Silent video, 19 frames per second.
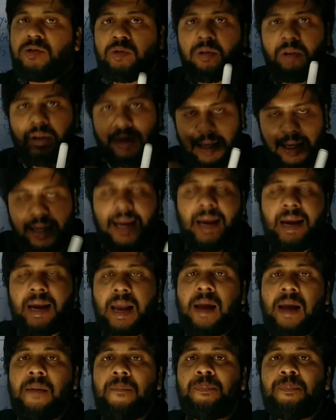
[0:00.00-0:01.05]
जो
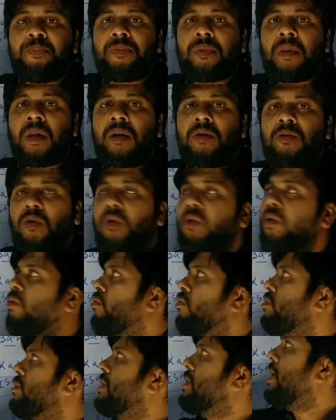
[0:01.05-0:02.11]
लगेंगे तो
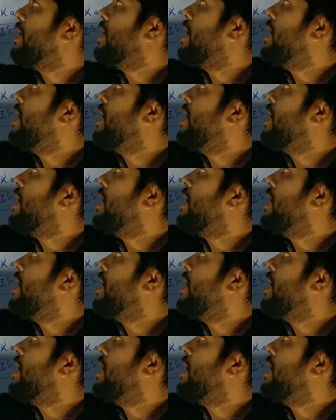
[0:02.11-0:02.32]
उसके